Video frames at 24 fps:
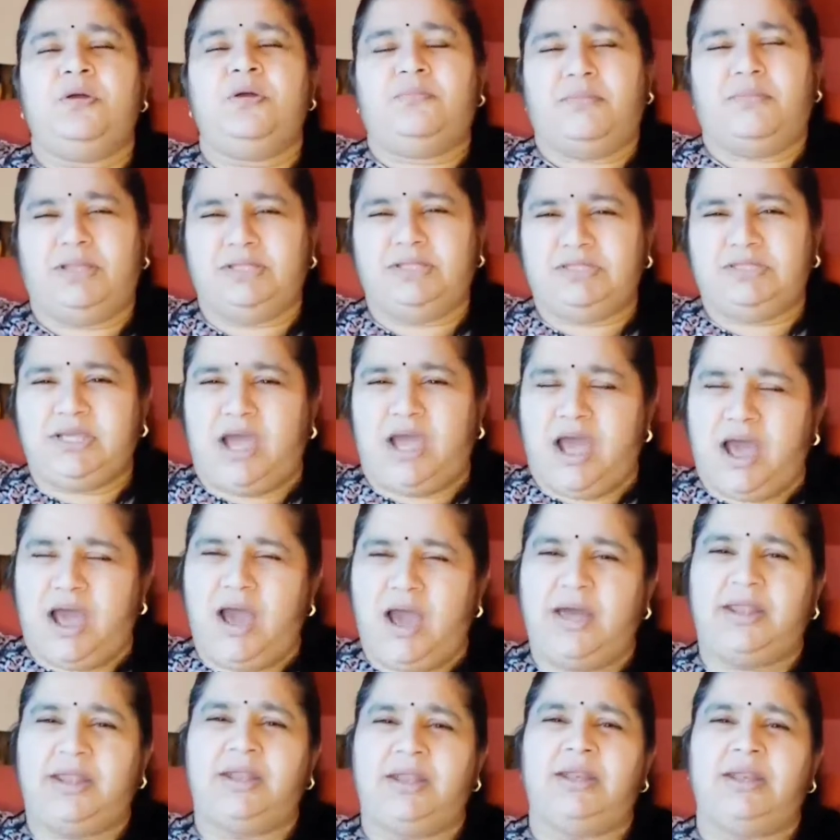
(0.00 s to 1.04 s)
మంచి
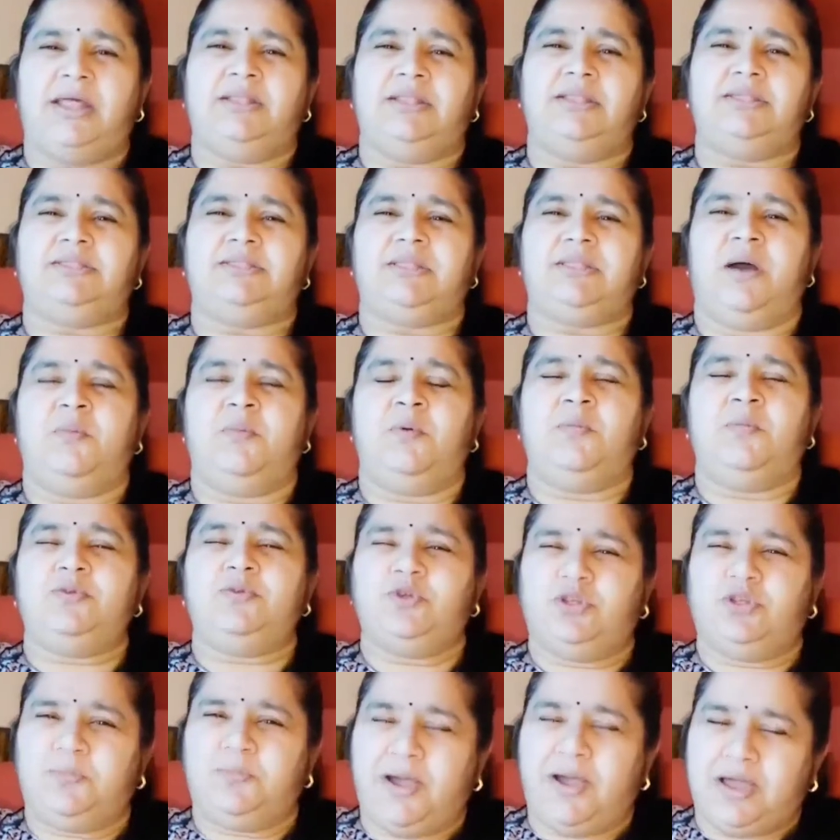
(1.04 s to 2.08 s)
ఆహారాన్ని అందిస్తాము
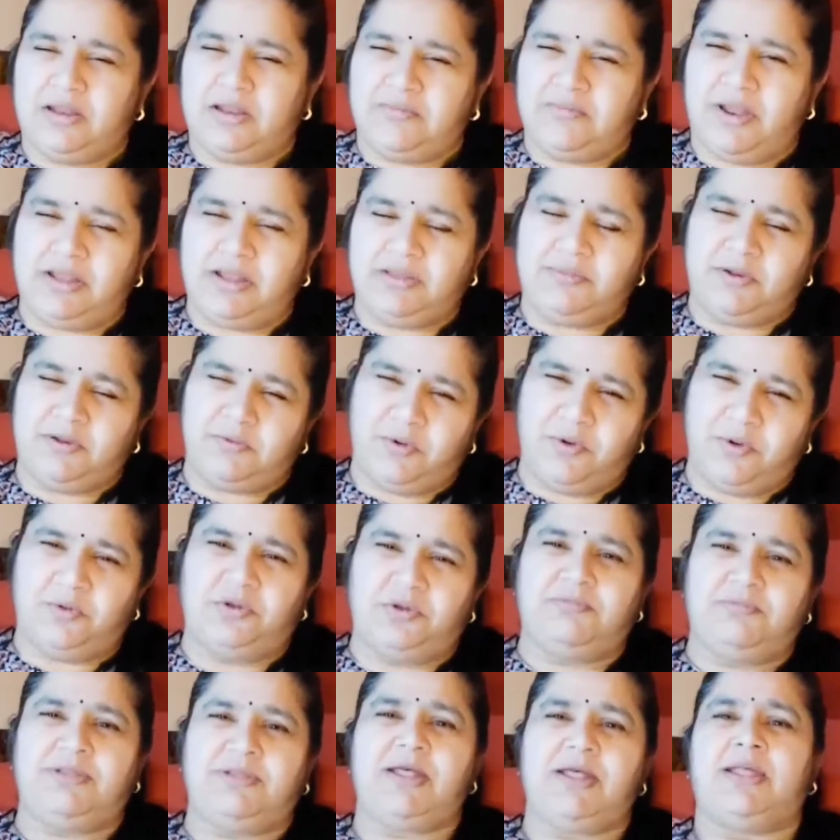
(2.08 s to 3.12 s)
చుట్టుపక్కల వాళ్ళకి మనం
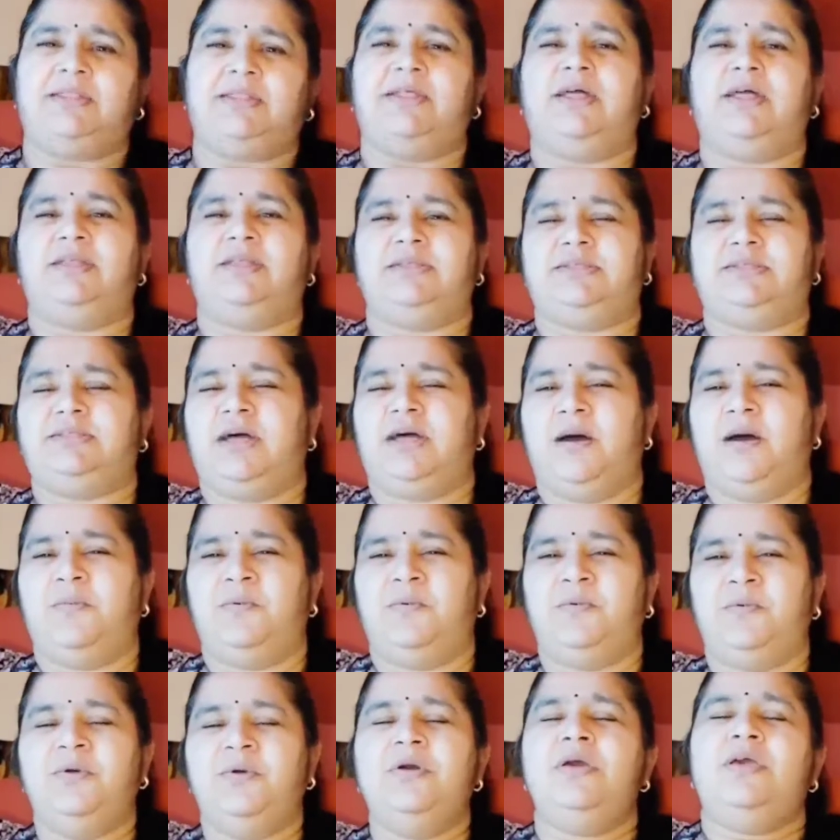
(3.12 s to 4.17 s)
వండుకునే పదార్థాలు ఇస్తాము
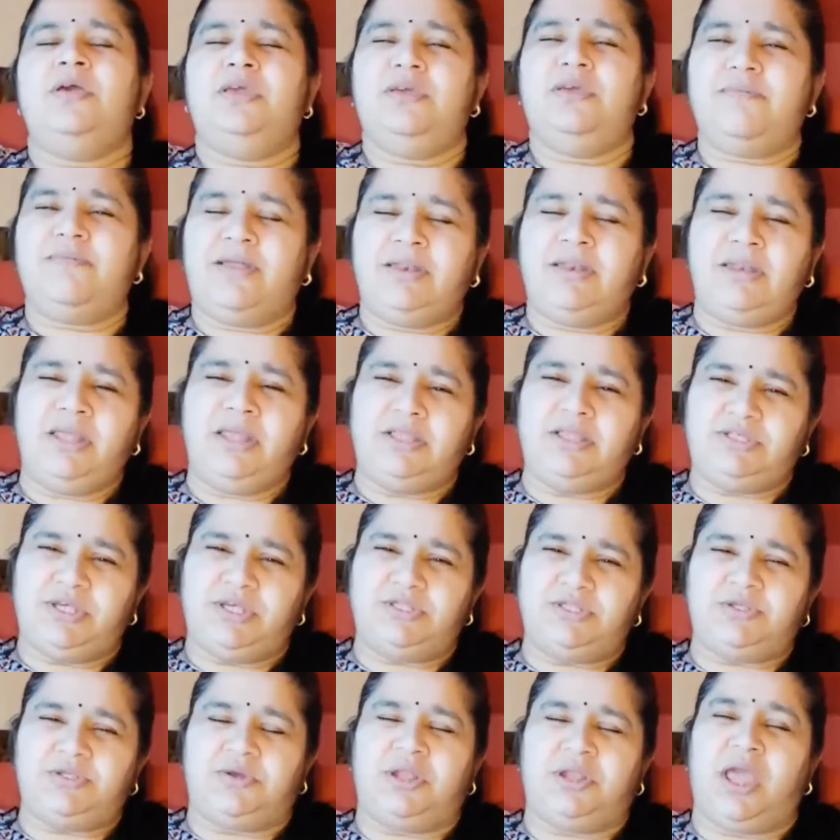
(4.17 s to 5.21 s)
ఇవన్నీ
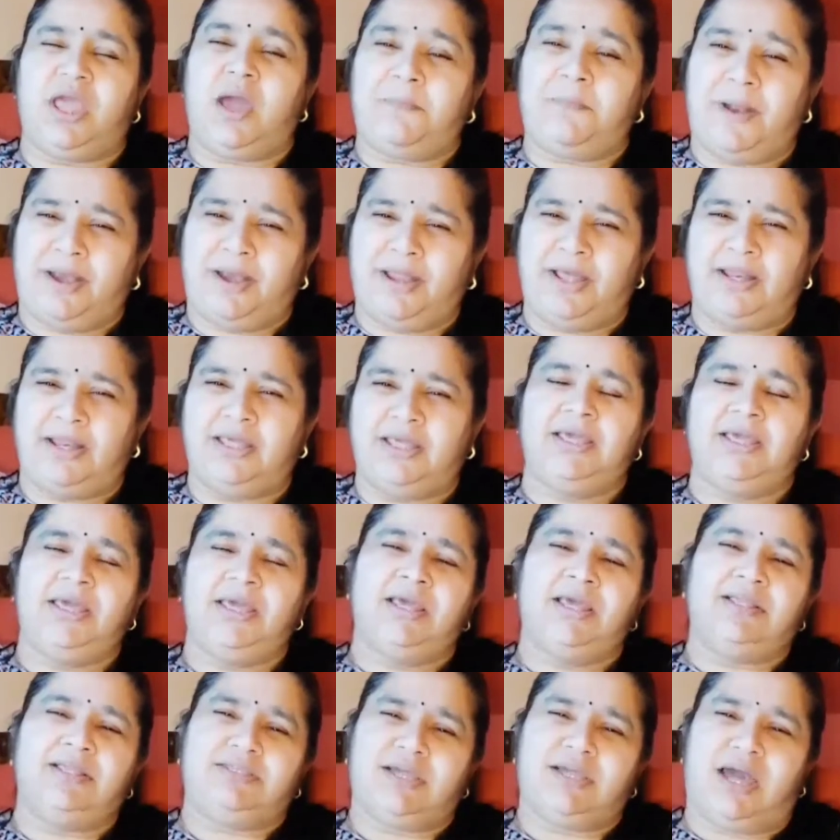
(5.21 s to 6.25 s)
చేసుకుని ఆ పండగని
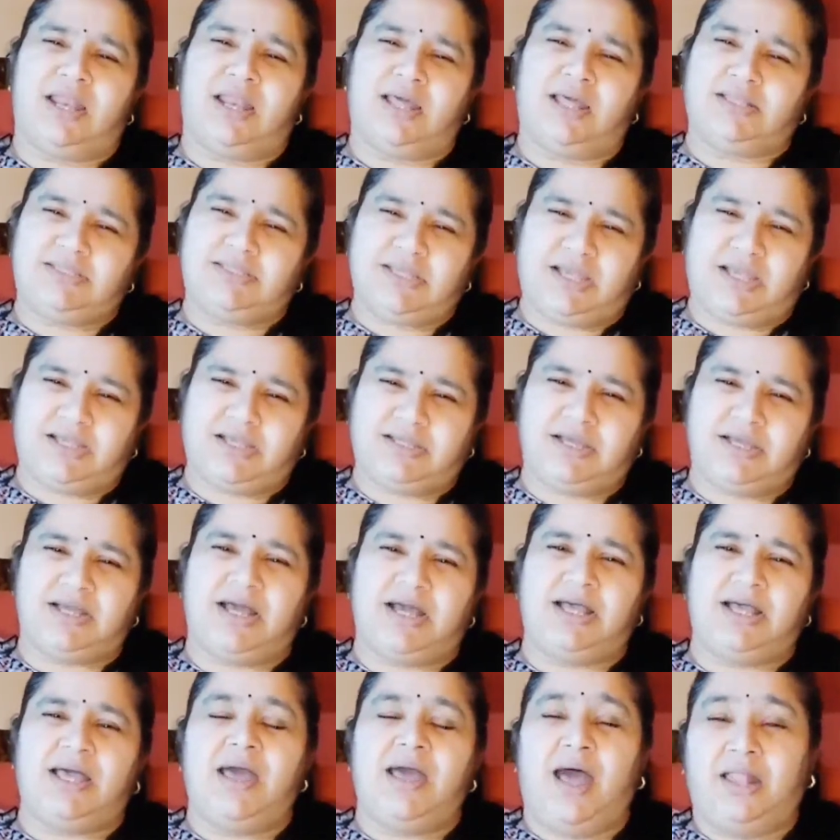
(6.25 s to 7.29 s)
చాలా చక్కగా
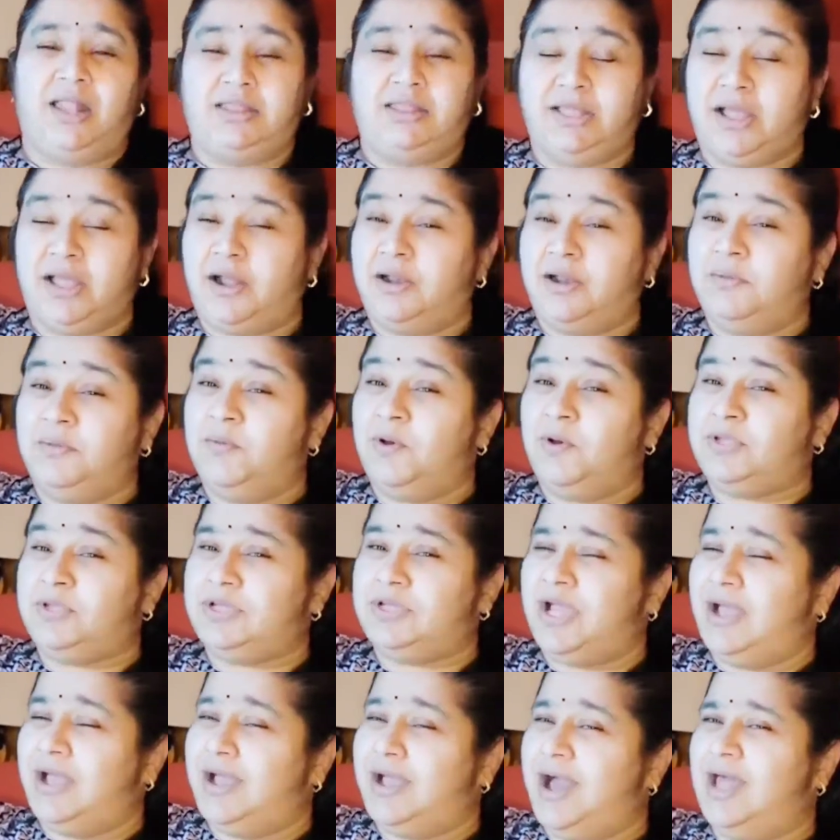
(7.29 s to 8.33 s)
అంతేకాకుండా
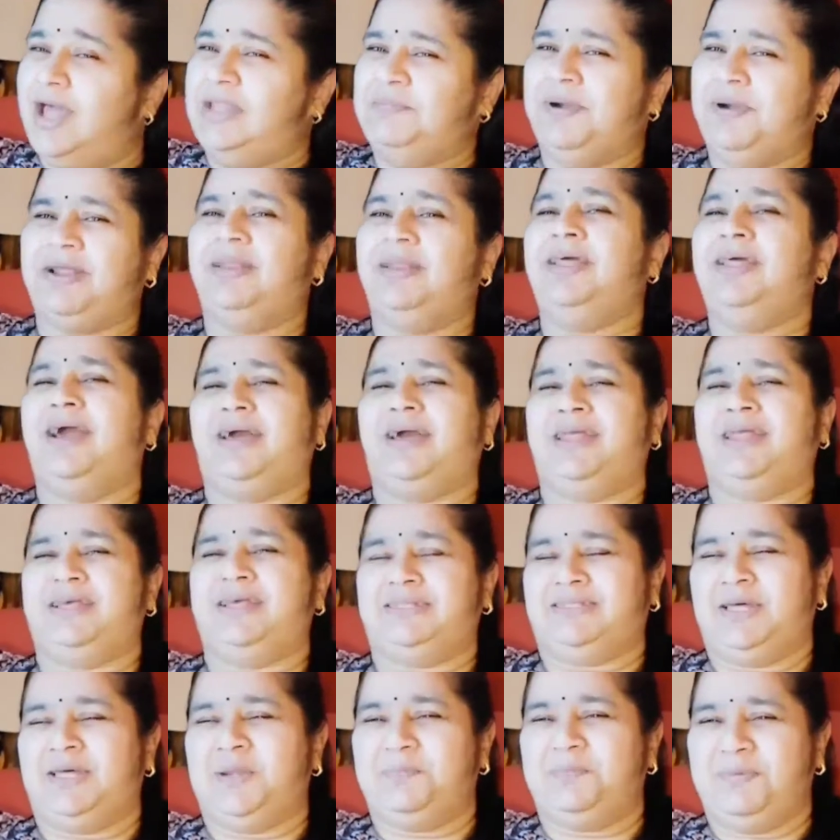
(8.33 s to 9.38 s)
ముఖ్యంగా గాలిపటాలు
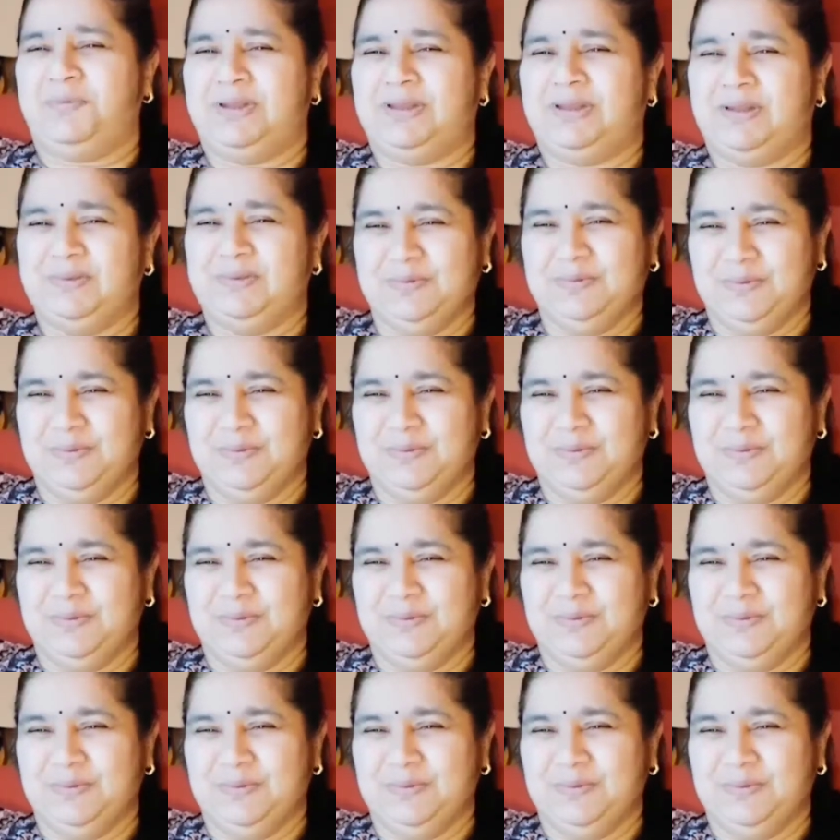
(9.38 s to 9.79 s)
ఎగరేస్తారు పిల్లలు